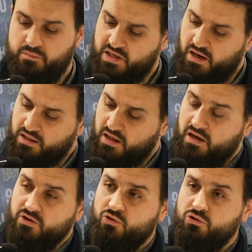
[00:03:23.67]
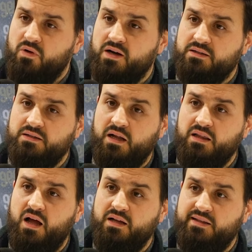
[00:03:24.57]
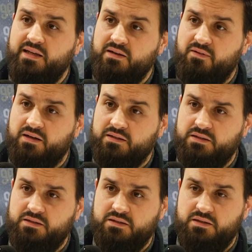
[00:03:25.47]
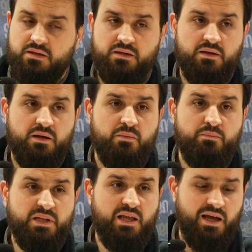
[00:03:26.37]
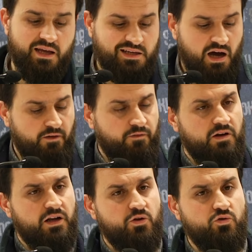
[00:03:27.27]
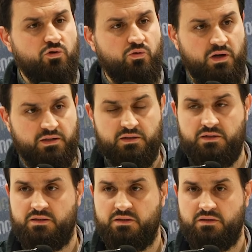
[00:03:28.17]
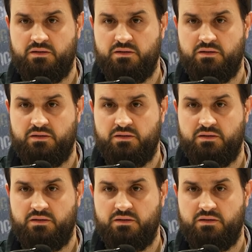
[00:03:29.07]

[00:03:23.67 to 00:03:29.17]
Bir Allah'ın yolu vardır, Allah'ın dini vardır. Bir de kafirlerin yolu vardır.